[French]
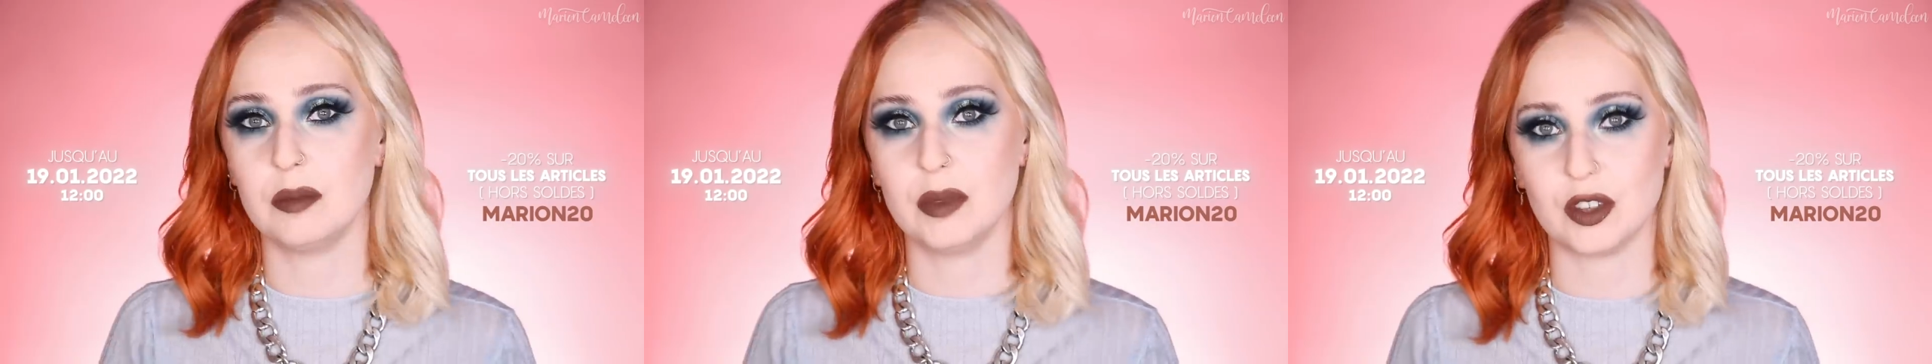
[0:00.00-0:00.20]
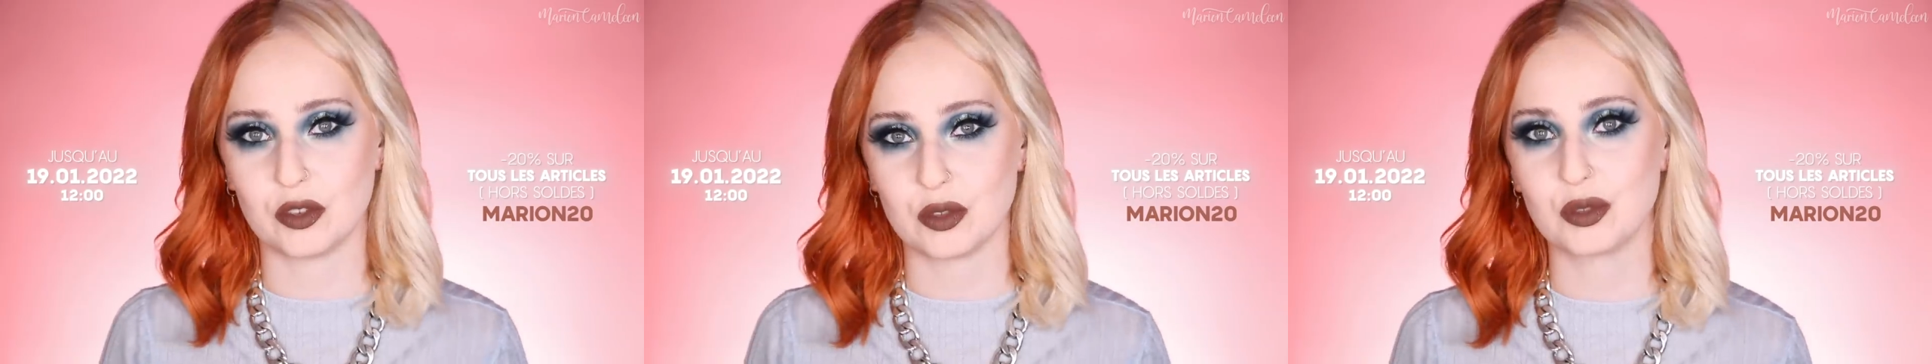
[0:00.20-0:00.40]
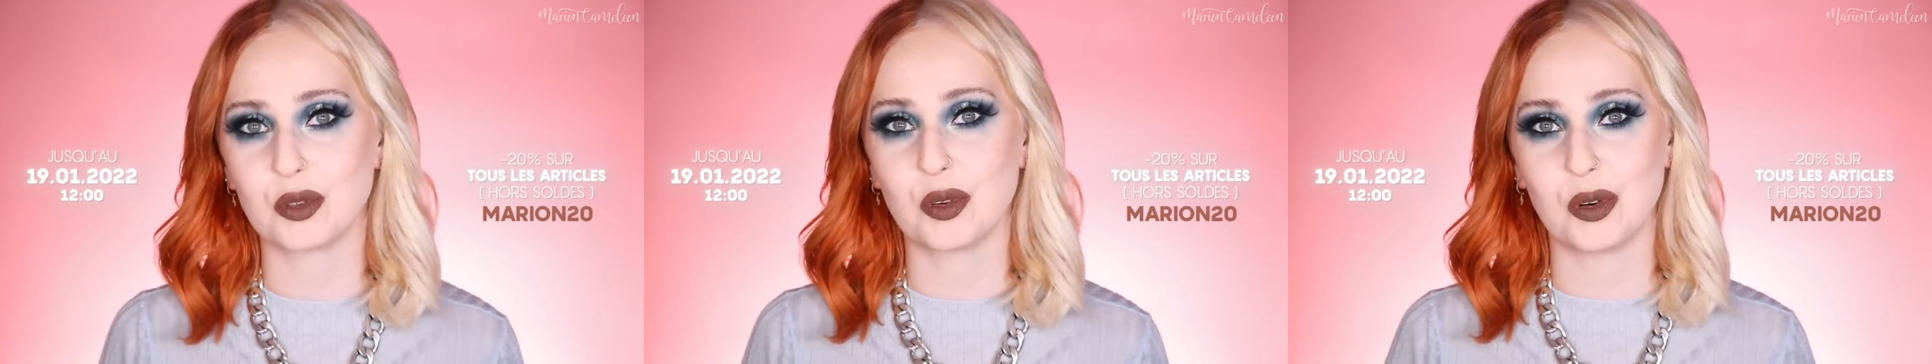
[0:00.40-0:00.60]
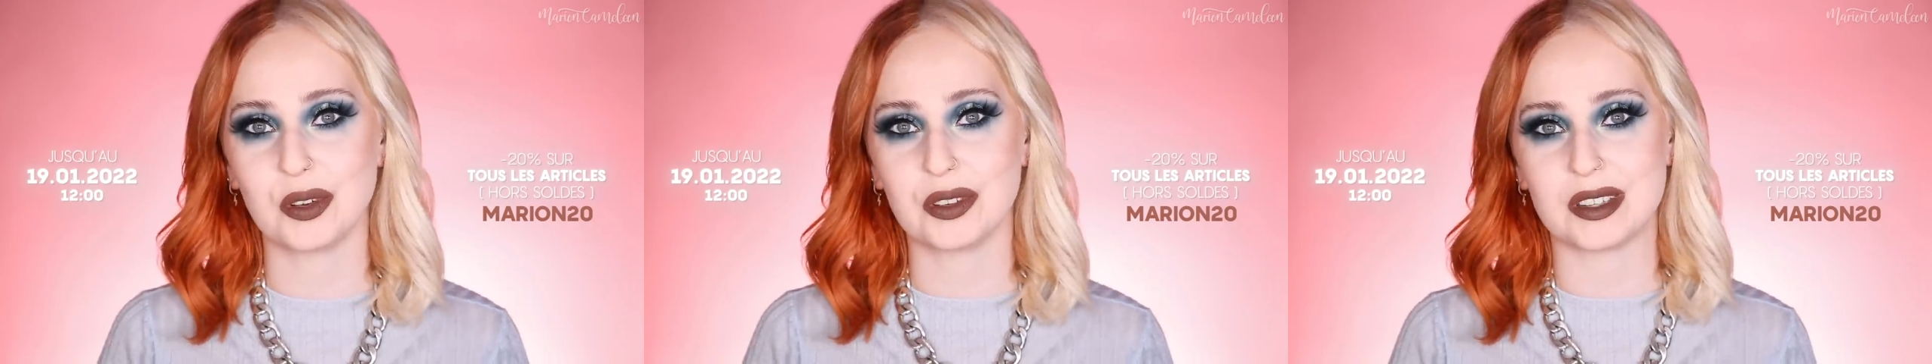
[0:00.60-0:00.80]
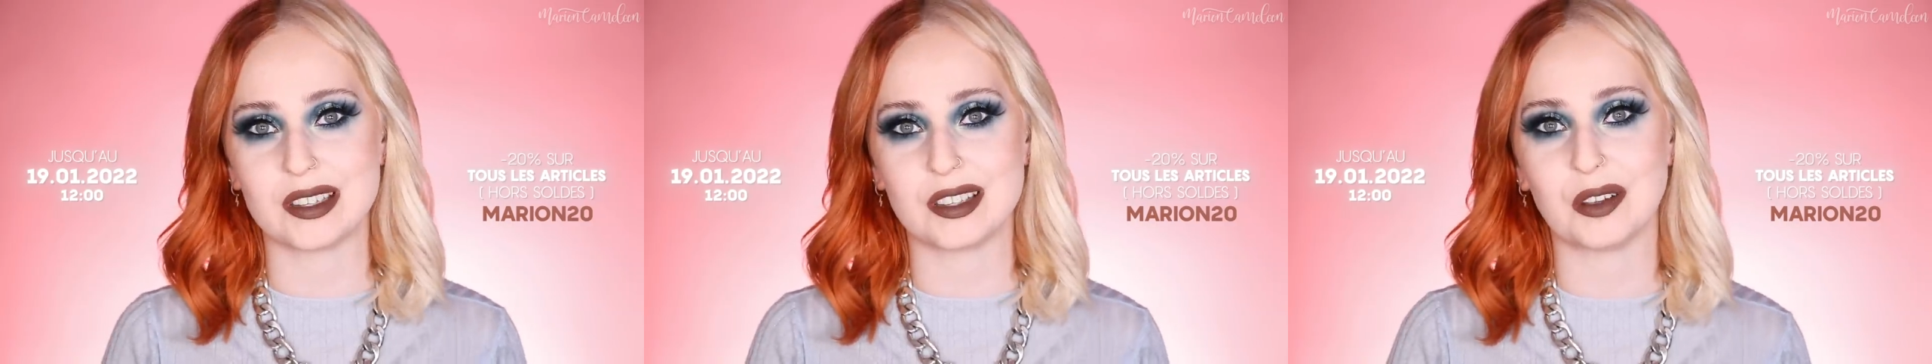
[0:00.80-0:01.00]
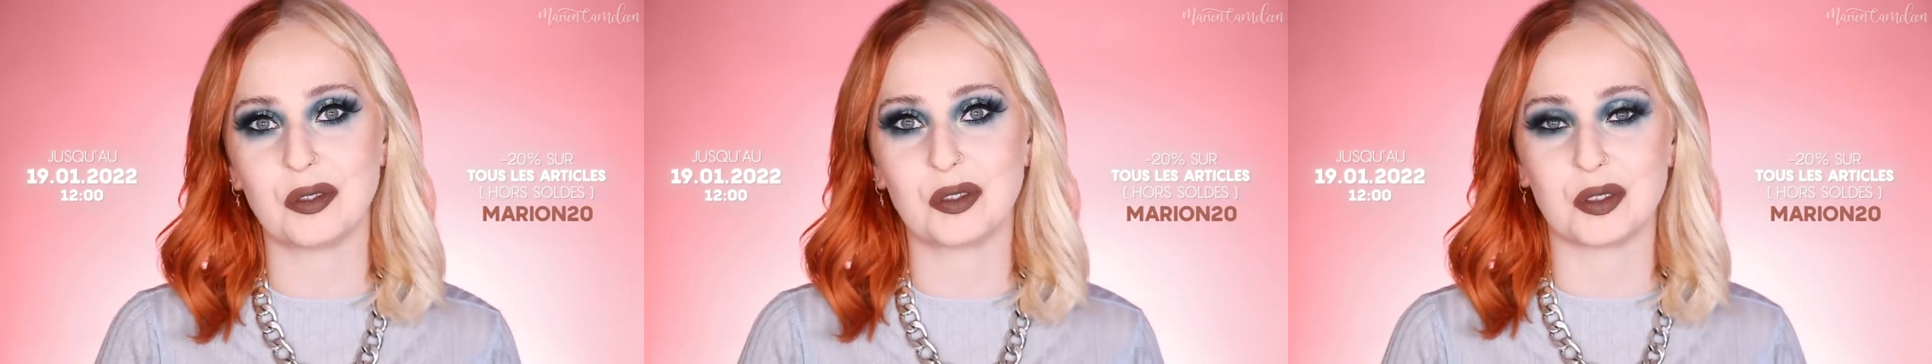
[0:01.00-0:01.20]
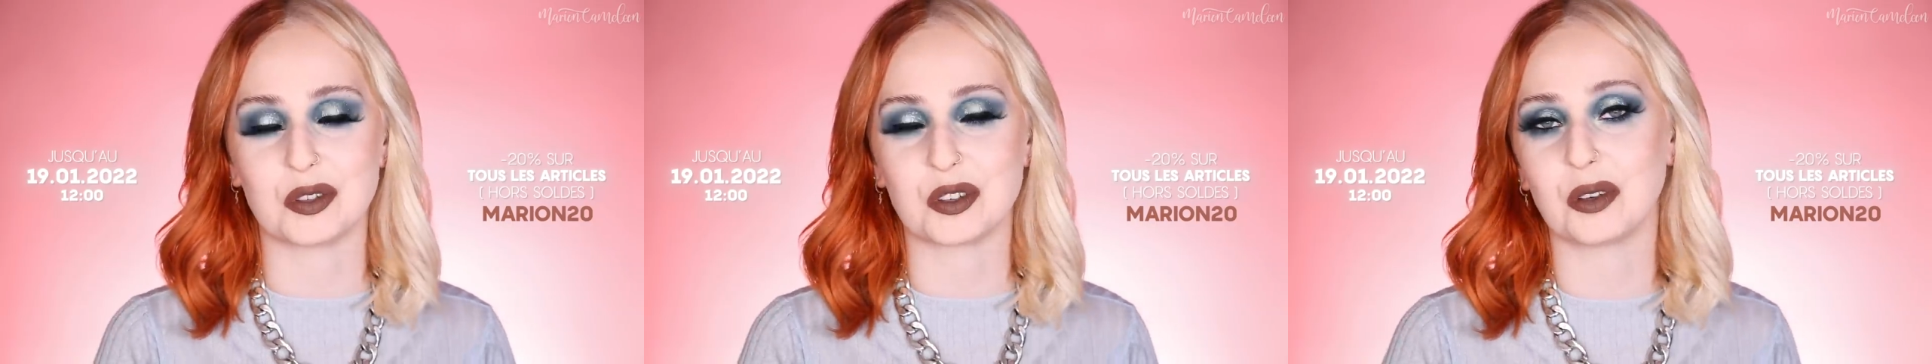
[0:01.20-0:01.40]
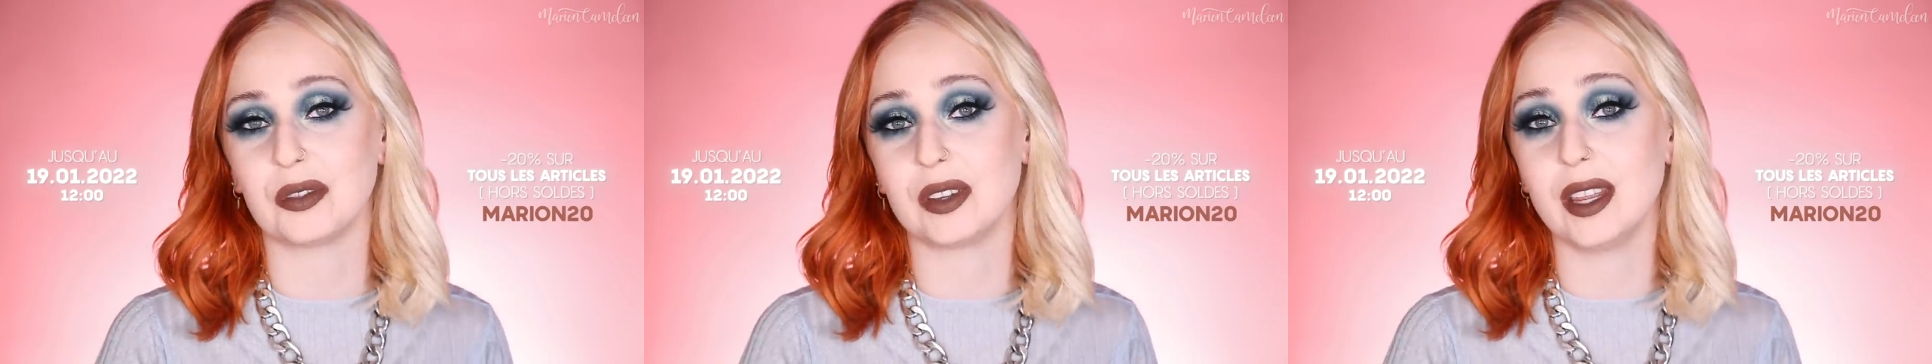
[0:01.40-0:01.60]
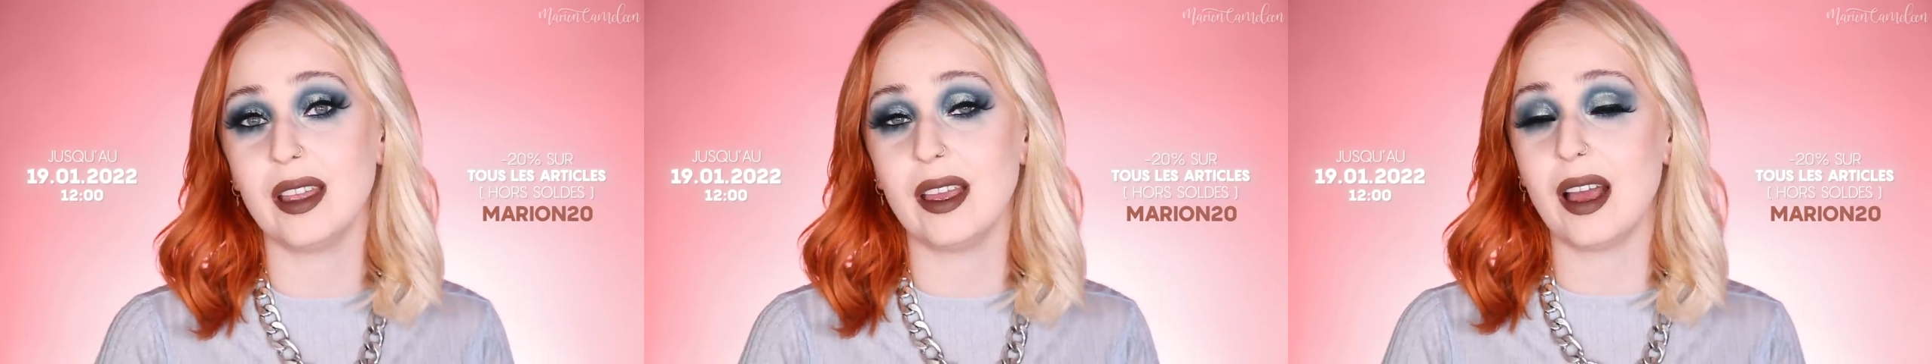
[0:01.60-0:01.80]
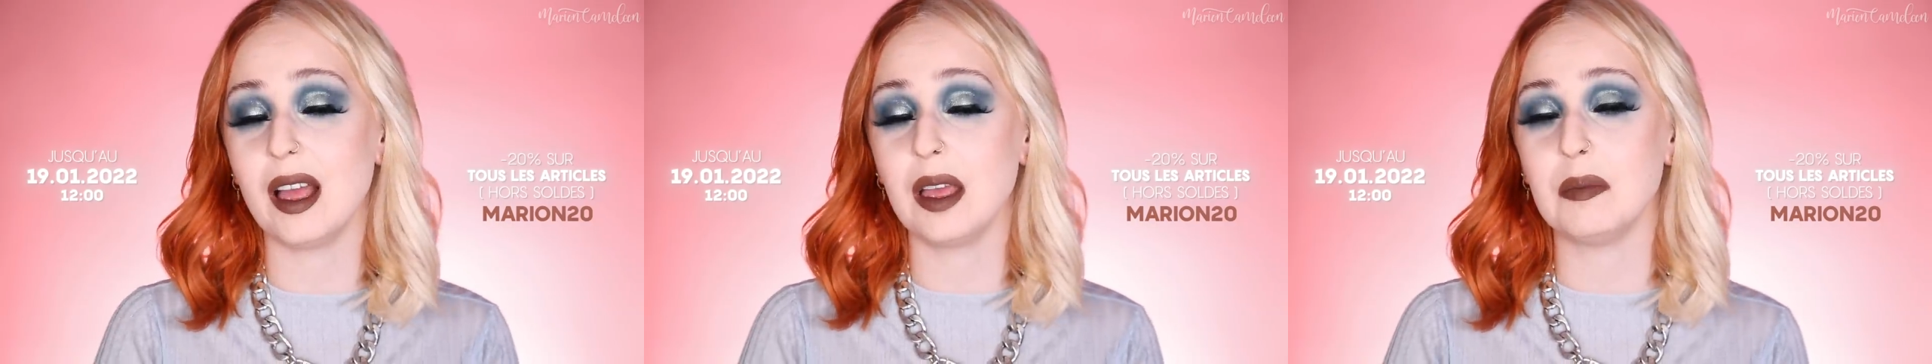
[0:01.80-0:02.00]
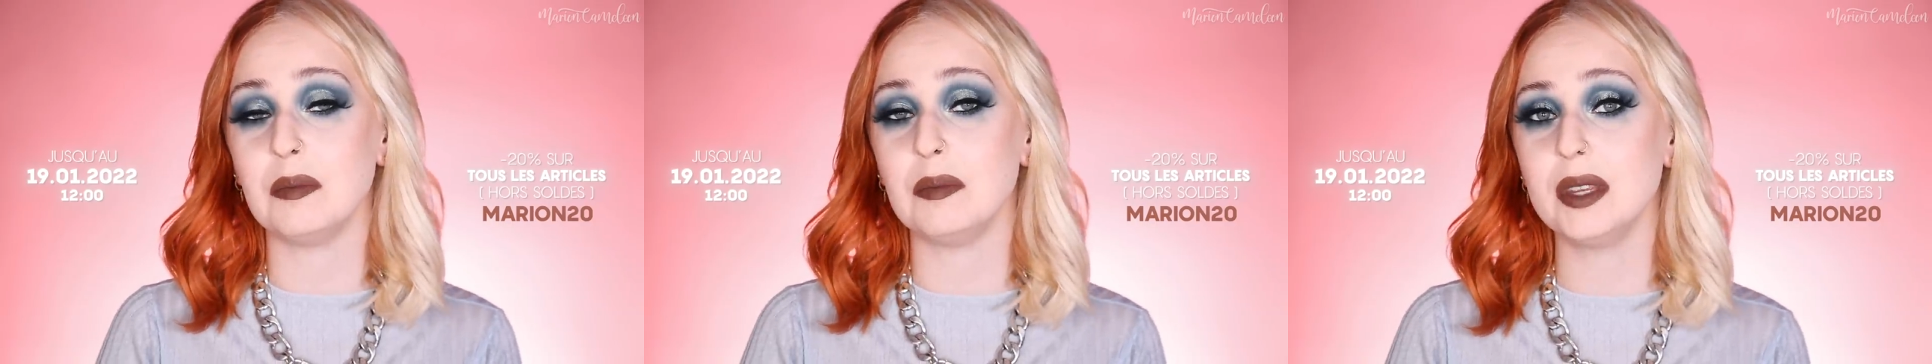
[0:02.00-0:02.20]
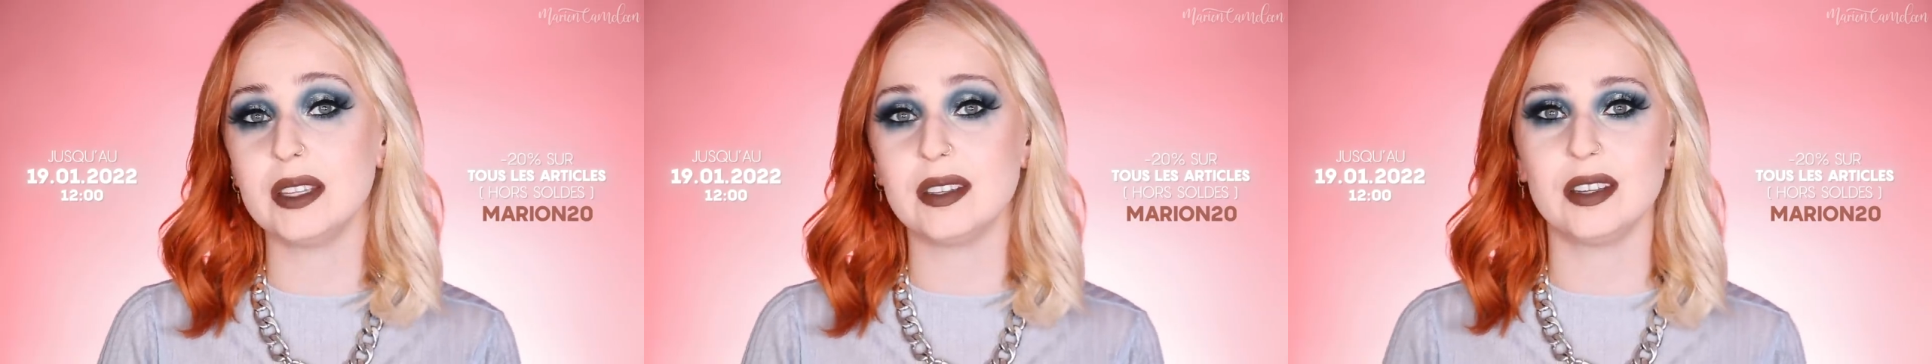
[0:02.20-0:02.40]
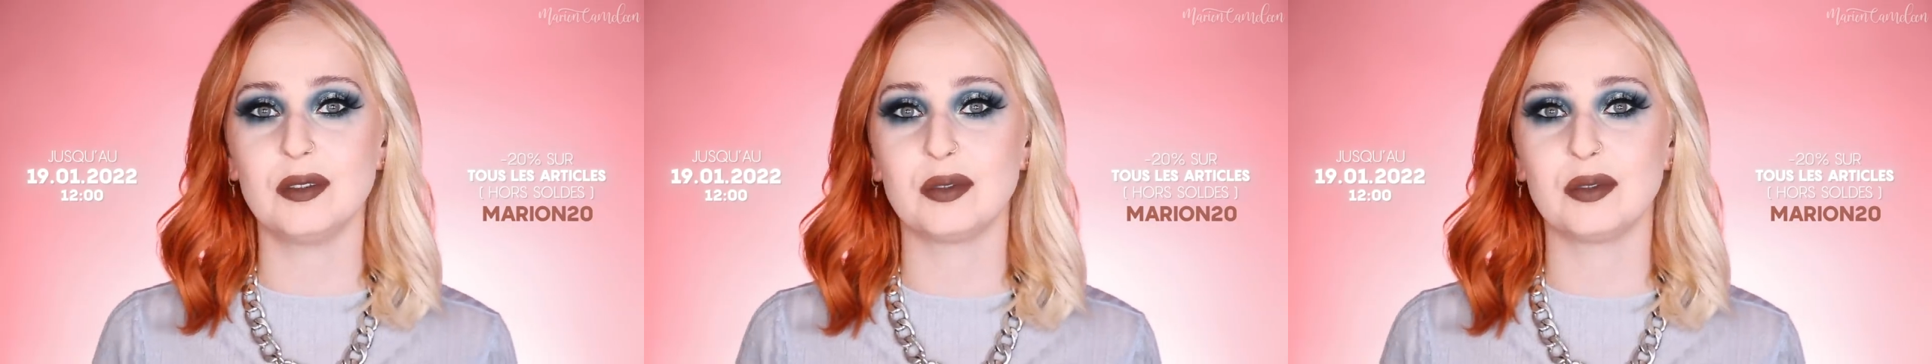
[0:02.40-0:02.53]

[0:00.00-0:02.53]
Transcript: mais jusqu'au 19 janvier à midi.